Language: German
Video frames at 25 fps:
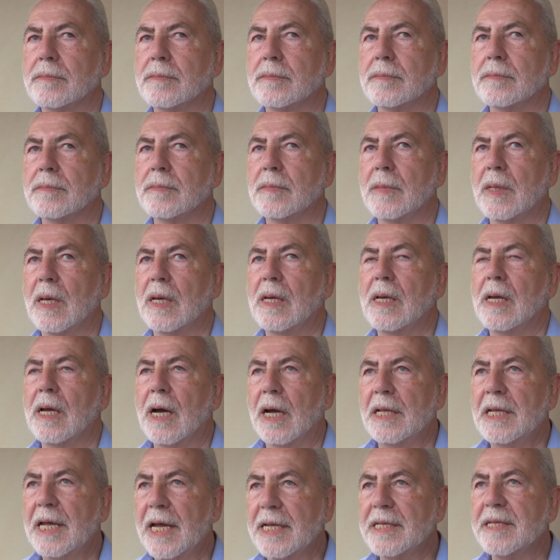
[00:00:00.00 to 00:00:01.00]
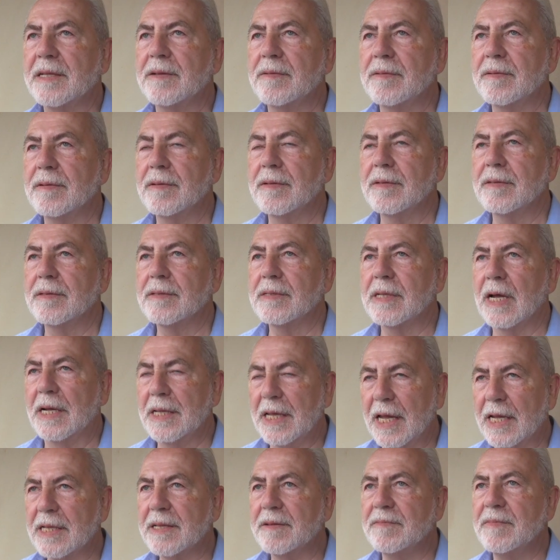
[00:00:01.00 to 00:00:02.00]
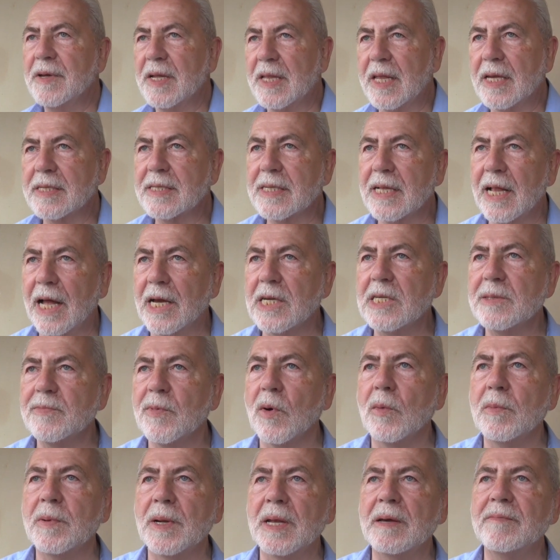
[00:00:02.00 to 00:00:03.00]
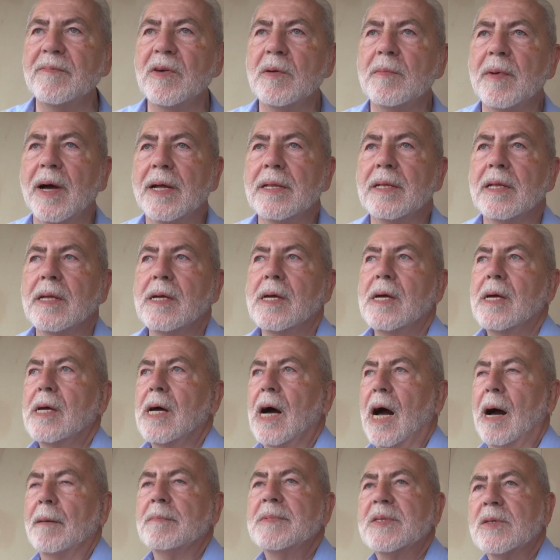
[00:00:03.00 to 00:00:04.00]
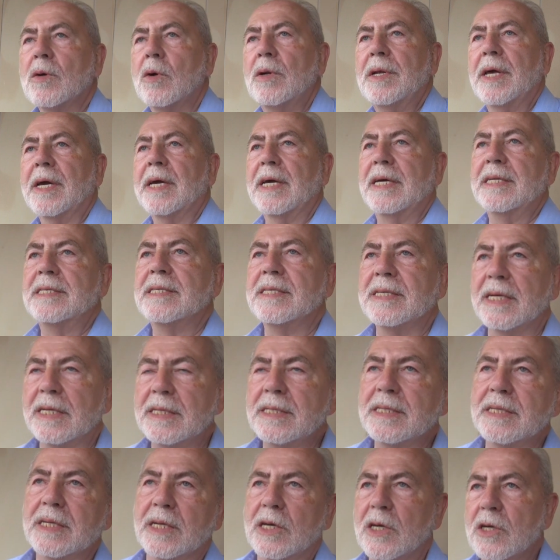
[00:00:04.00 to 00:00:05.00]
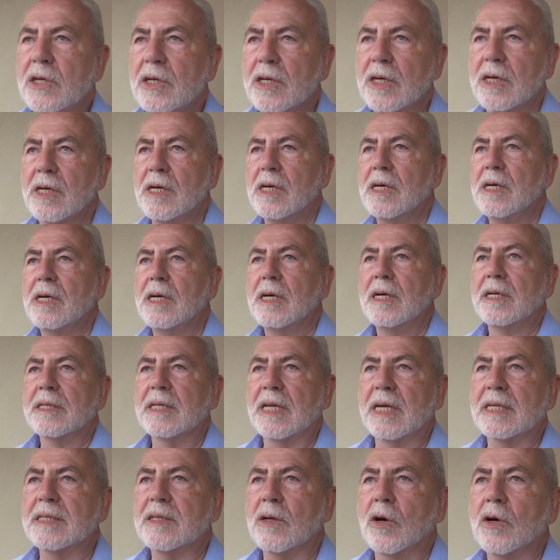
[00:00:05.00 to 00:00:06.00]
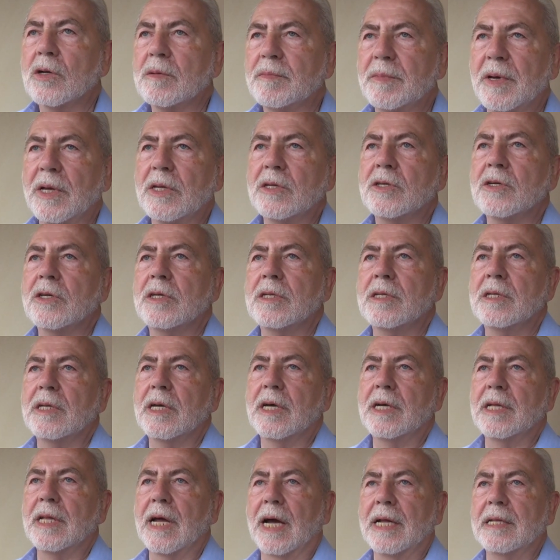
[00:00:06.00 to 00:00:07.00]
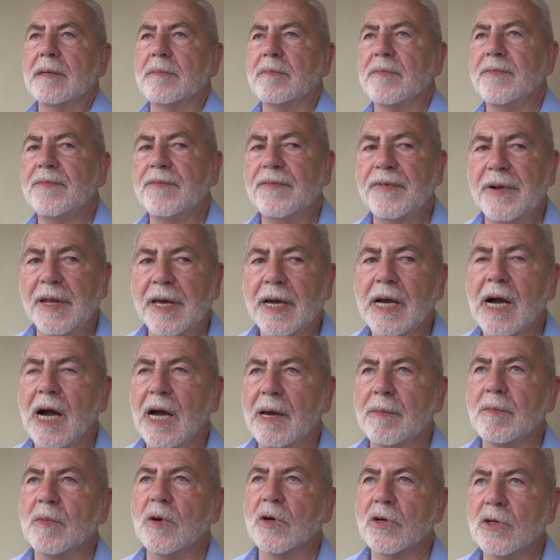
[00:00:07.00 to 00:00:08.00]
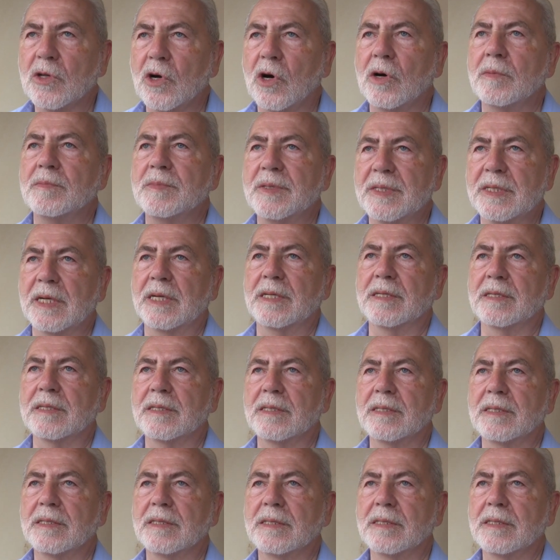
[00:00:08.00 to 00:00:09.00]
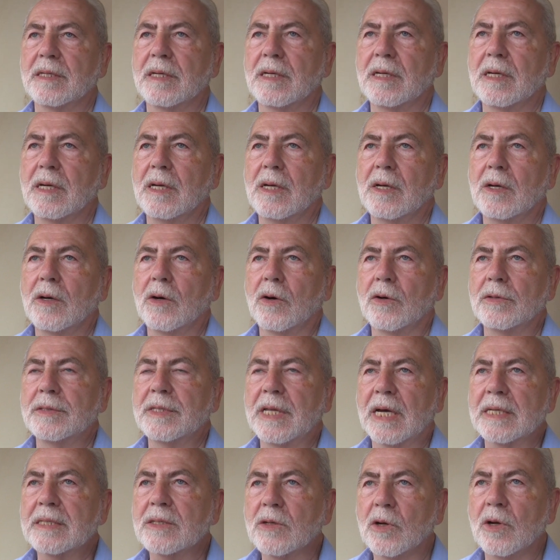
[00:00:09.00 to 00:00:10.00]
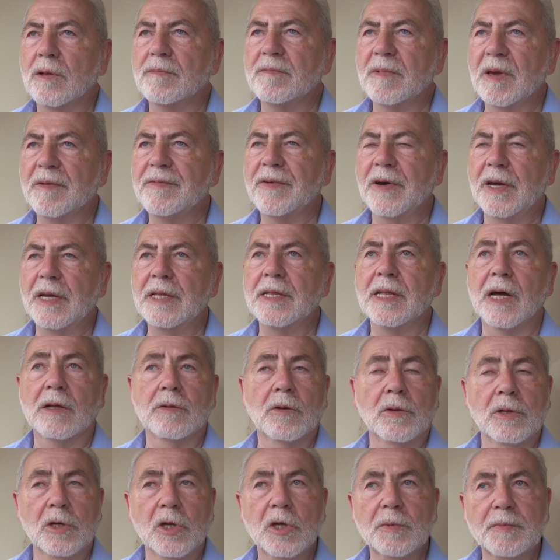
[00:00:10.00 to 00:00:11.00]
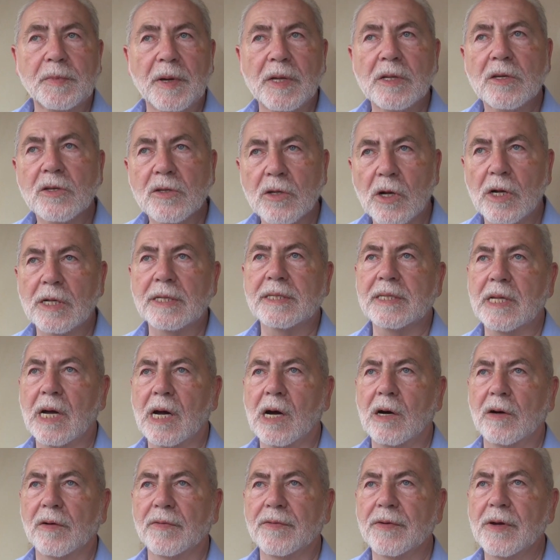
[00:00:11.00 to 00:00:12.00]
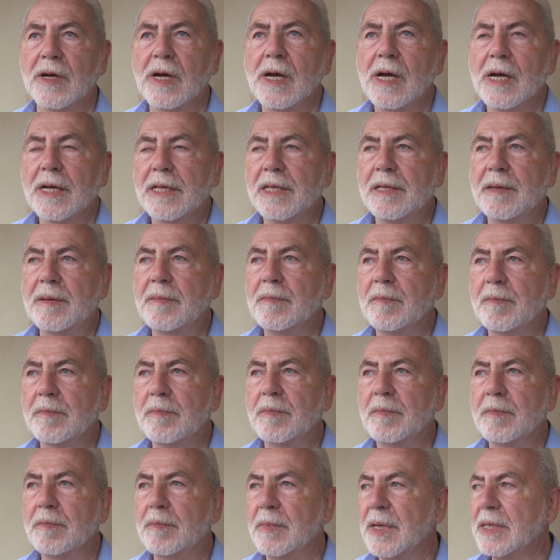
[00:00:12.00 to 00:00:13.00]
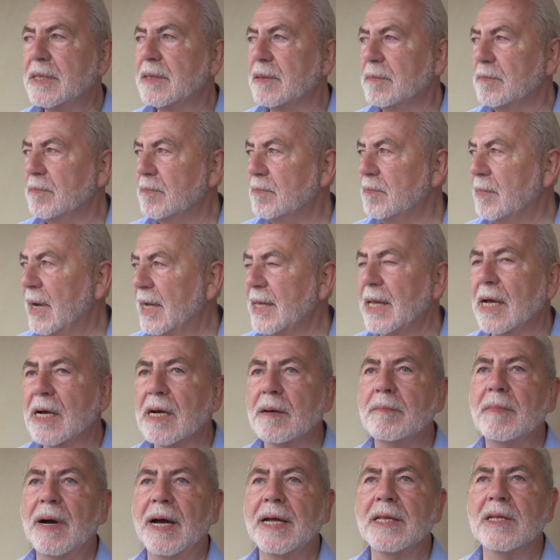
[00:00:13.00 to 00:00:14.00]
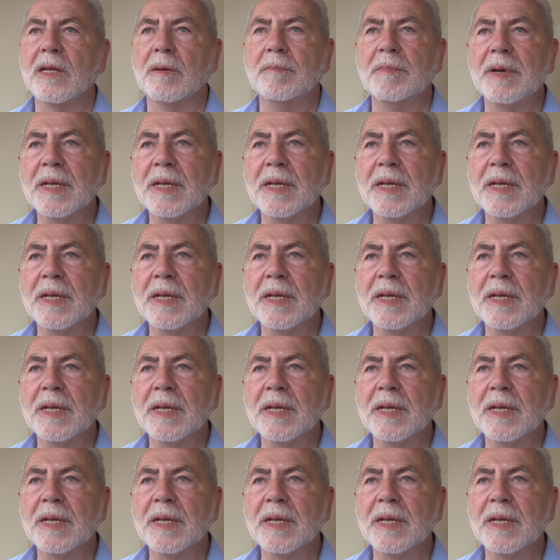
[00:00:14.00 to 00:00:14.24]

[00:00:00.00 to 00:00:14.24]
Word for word: wäre, dann hätten, dann hätten wir das gleiche Problem wie mein Amtskollege in Sinzig, dass dort Menschen in einem Pflegeheim gestorben sind. Und das konnten wir verhindern. Und ich bin stolz darauf, mit meiner Gemeinde,